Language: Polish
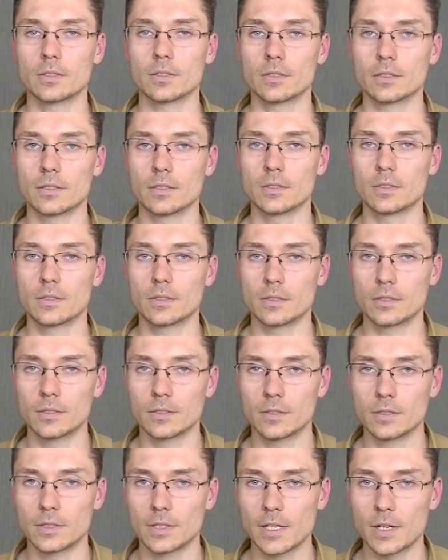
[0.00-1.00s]

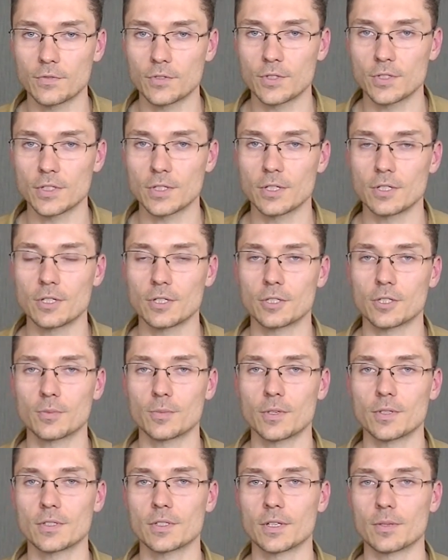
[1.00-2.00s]
E, dla wszystkich nie
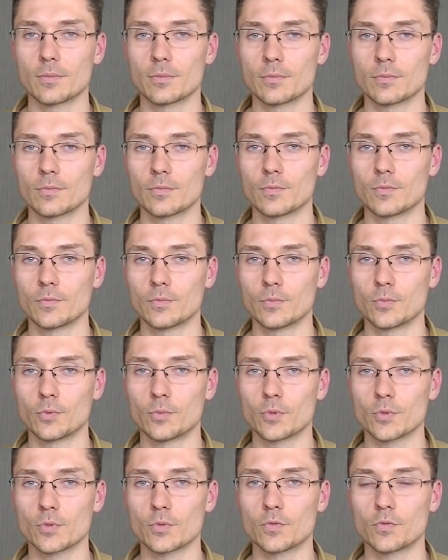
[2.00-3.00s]
trzeba nic tam po
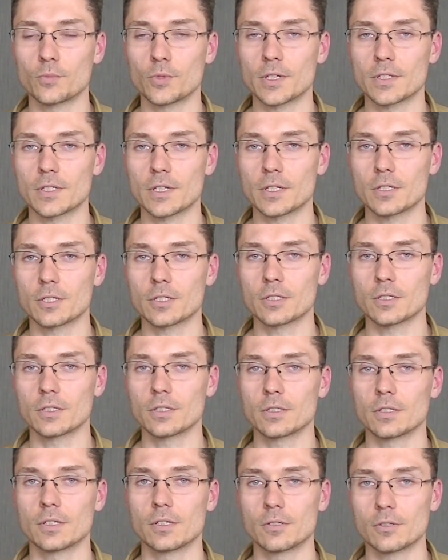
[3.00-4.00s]
prostu wpłacać,
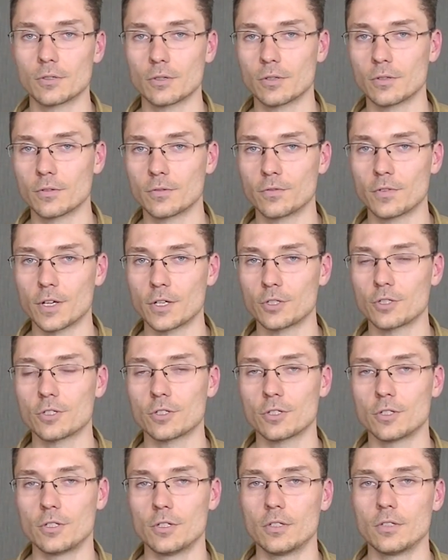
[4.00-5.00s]
e, tylko
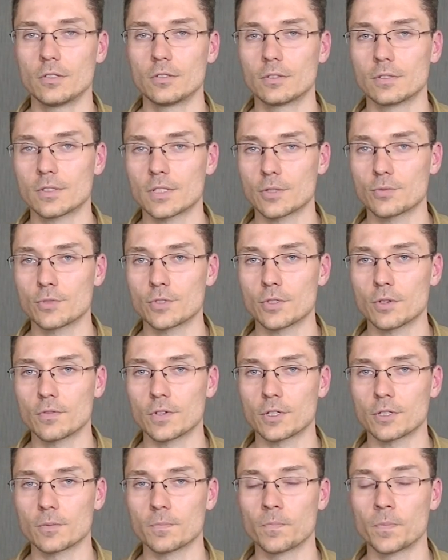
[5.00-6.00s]
wejść i
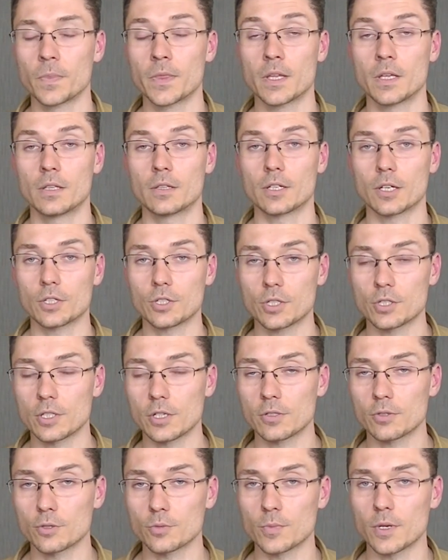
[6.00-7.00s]
zagłosować. Także
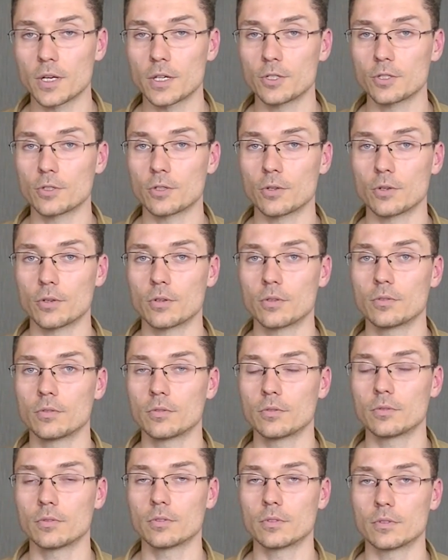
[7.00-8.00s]
jeżeli ktoś ma chęć, to
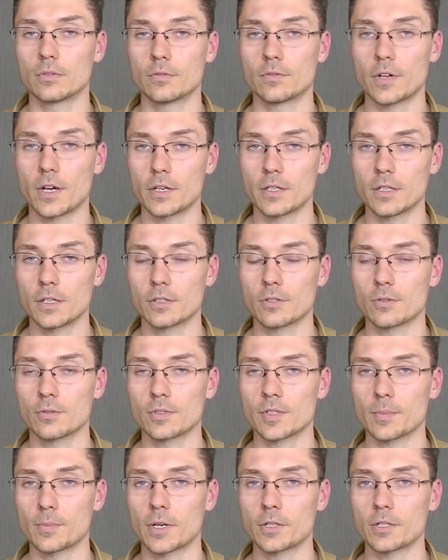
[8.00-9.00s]
fajnie, to
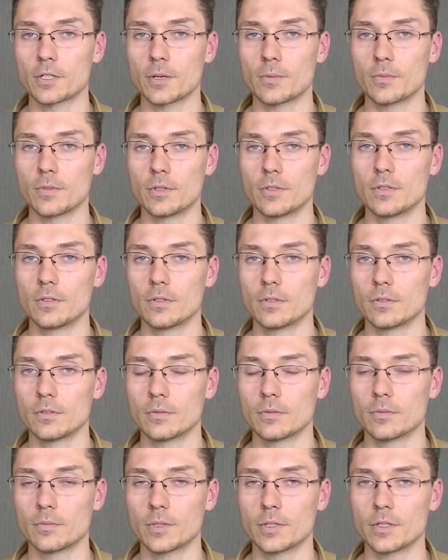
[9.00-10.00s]
zapraszam i
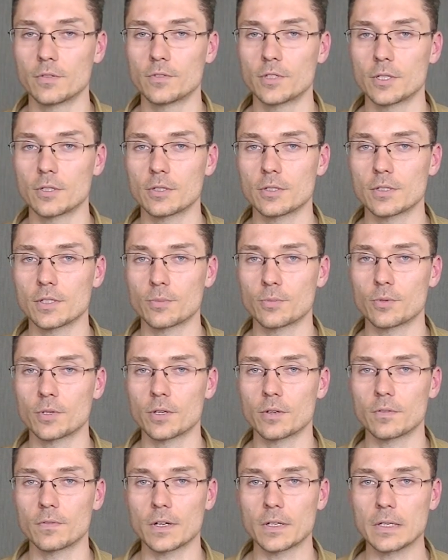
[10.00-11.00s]
będę wdzięczny za
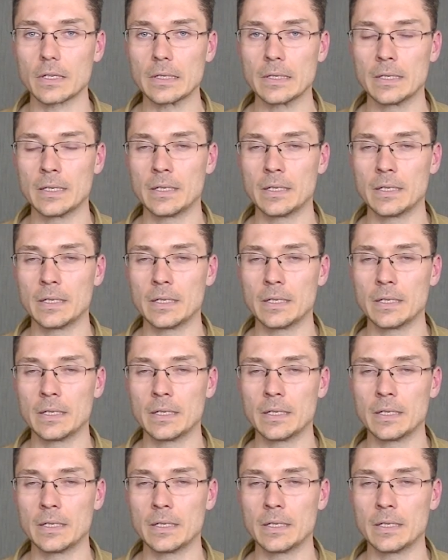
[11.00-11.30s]
pokierowanie,